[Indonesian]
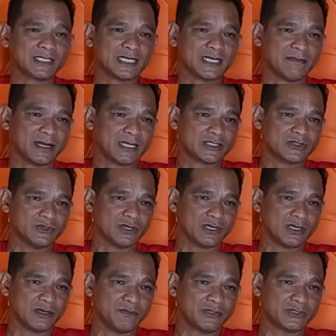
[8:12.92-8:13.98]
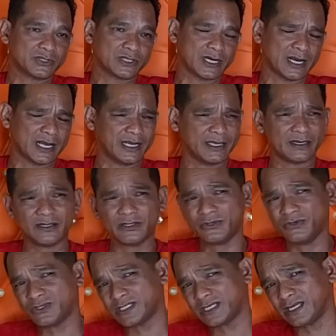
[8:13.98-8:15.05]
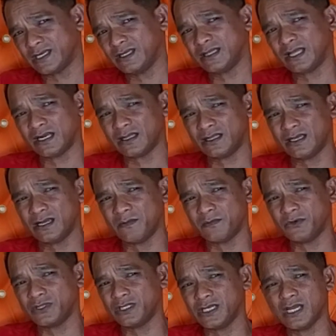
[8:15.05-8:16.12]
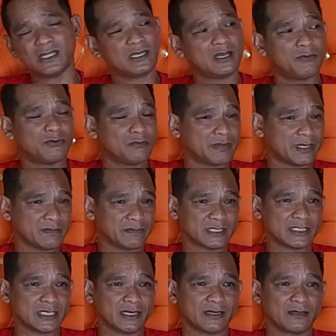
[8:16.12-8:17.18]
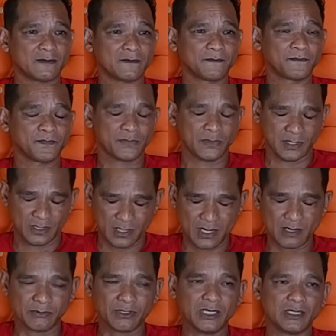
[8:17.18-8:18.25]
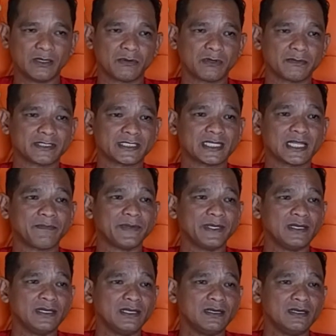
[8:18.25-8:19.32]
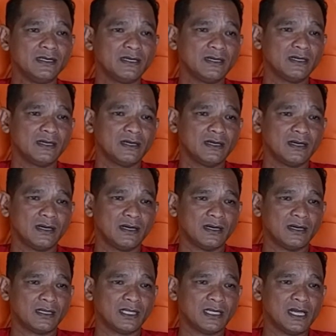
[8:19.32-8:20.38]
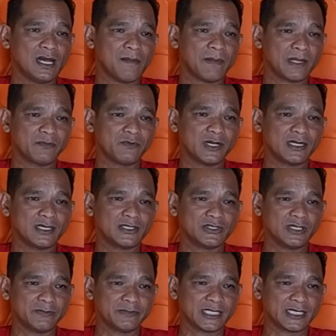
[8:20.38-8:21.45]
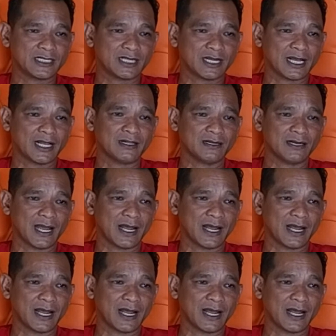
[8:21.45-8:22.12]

saya masuk kebocoran air itu sekitar 33 34%. Oh, masih tinggi ya berarti. Ya? 33 34%. Tapi ini Eh, tiga empat bulan ini sudah bisa ketekan tekan